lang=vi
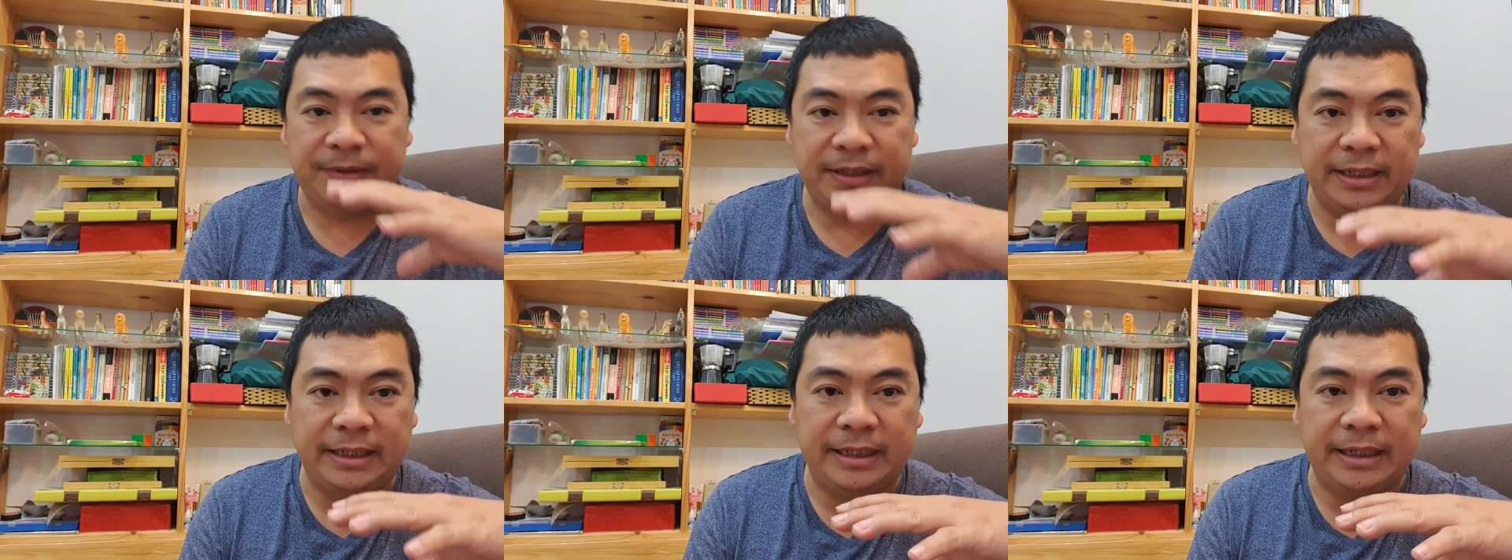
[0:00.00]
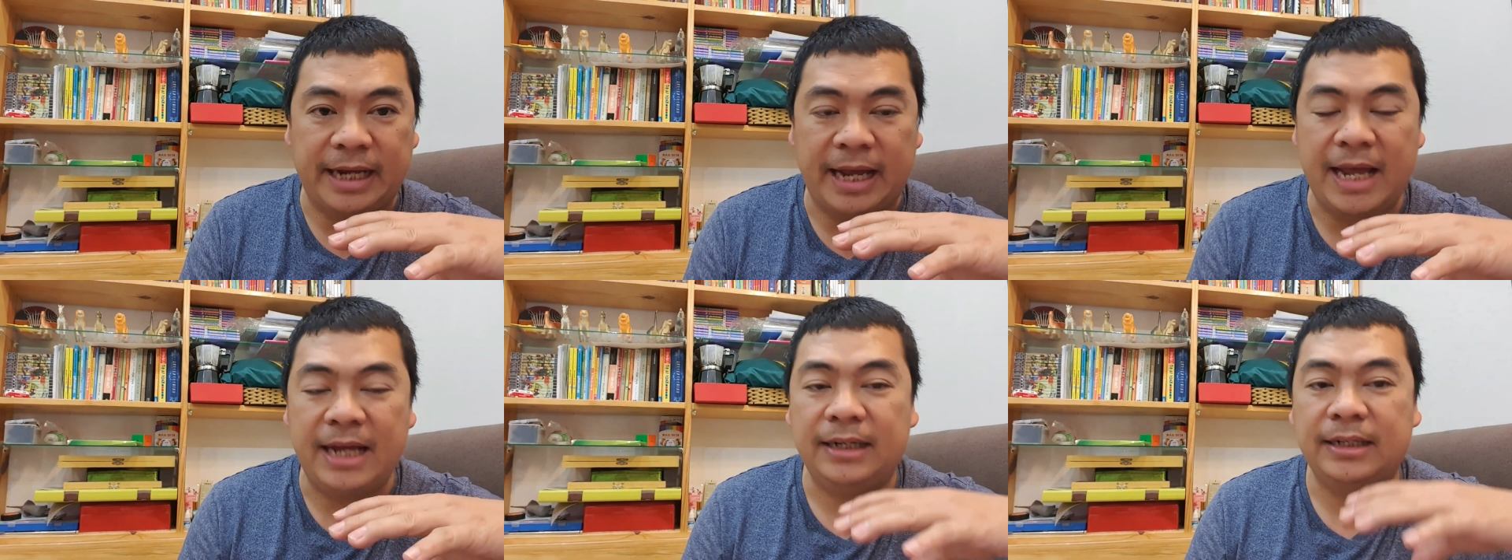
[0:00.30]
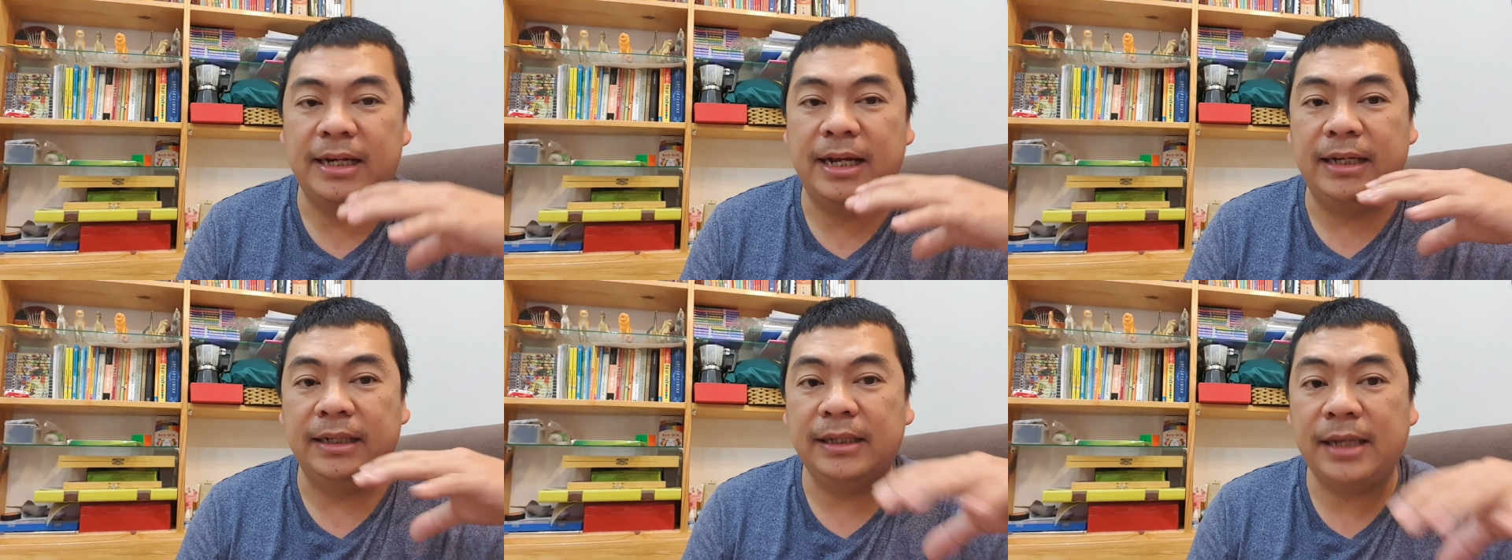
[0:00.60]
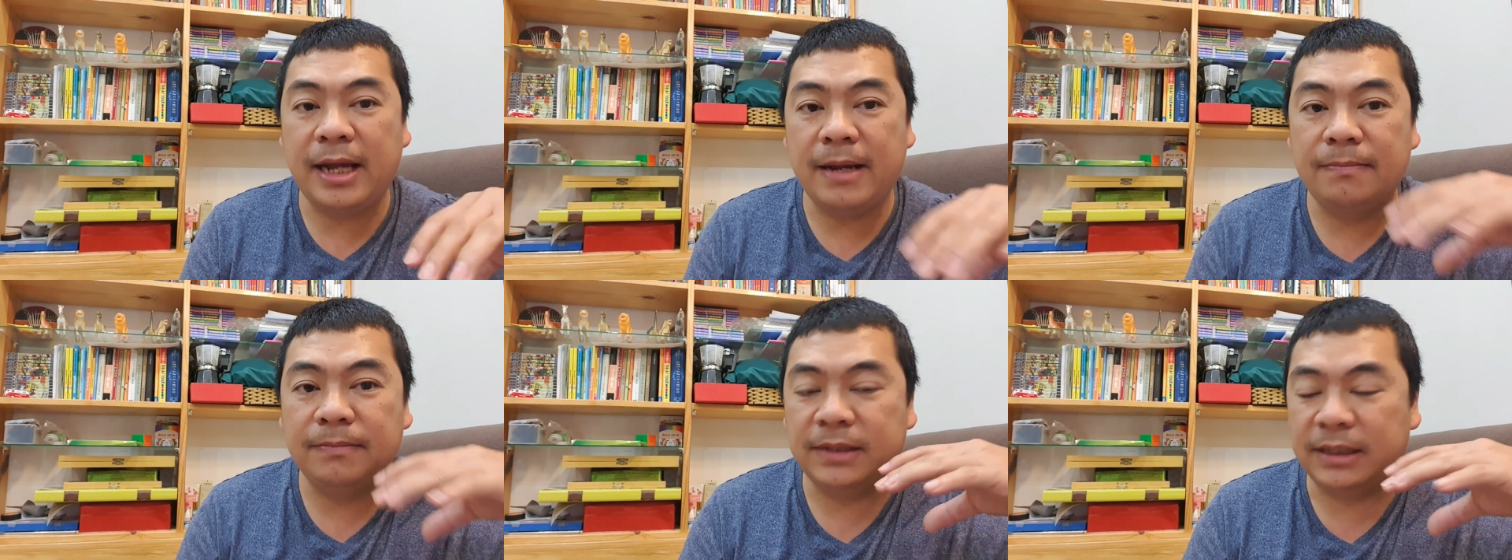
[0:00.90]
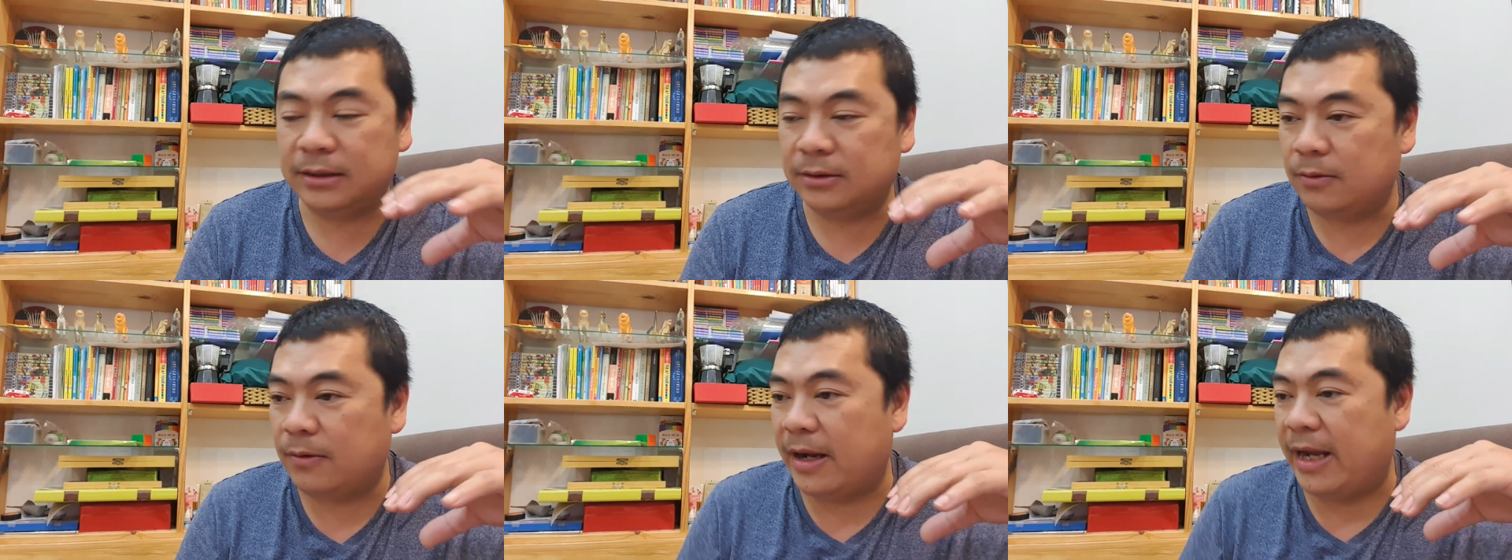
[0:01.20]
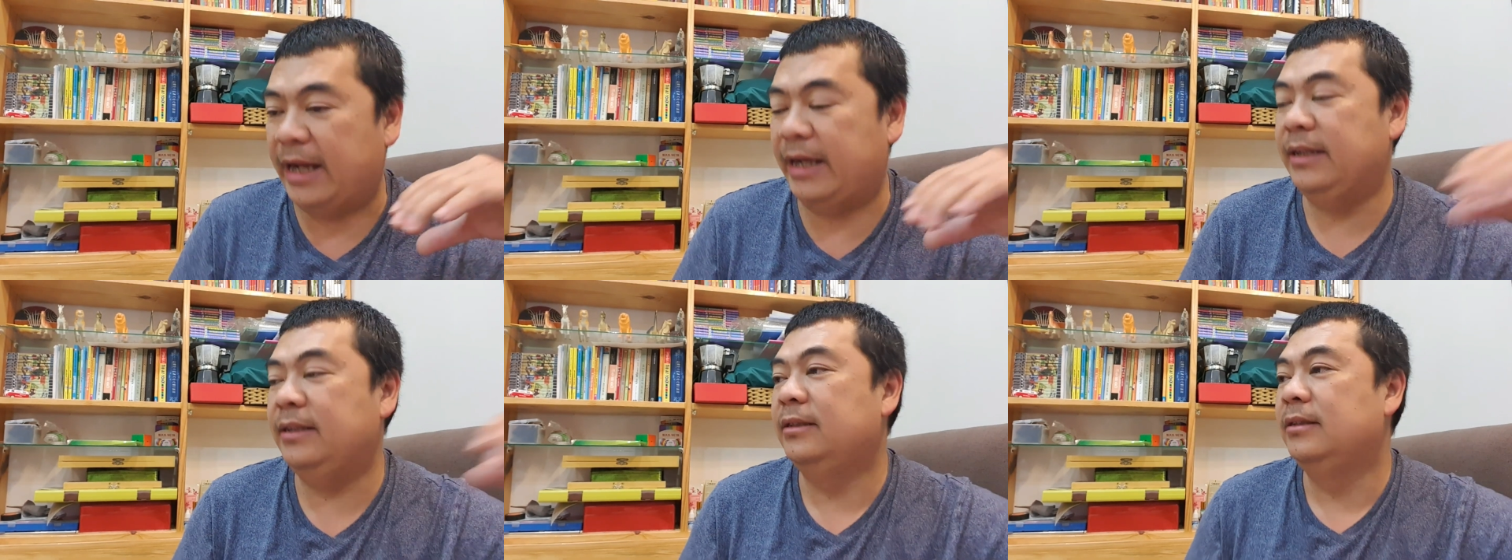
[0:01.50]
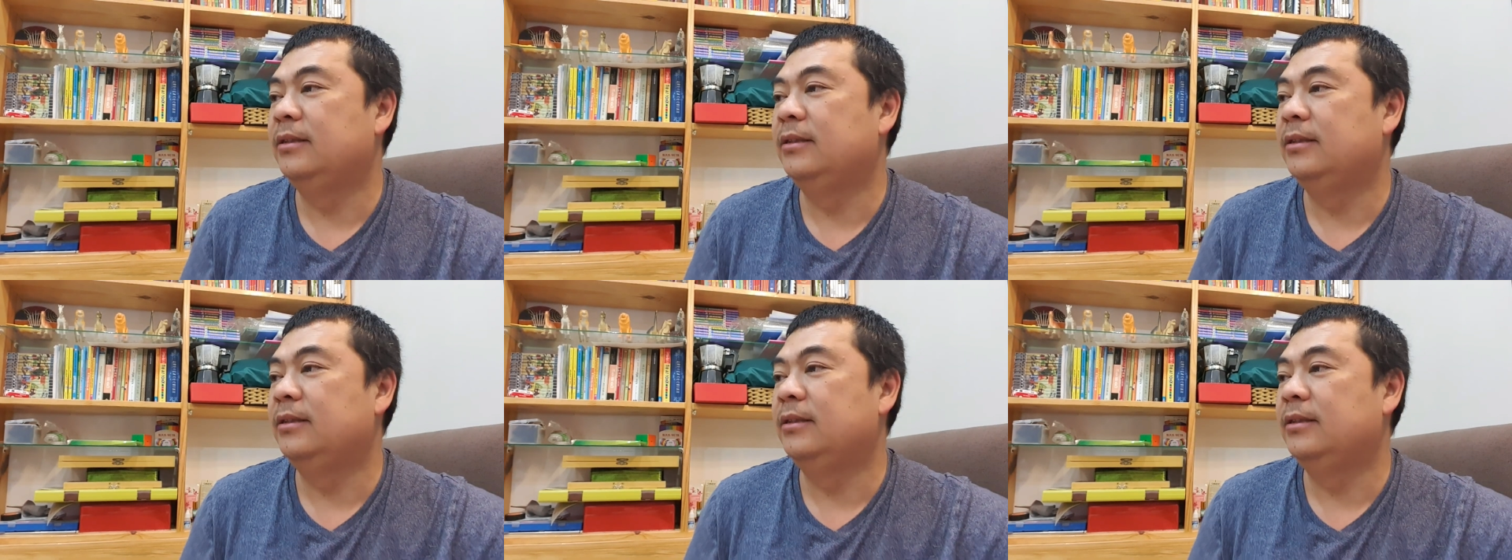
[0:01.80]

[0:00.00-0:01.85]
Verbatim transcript: tiền khác để thêm thanh khoản.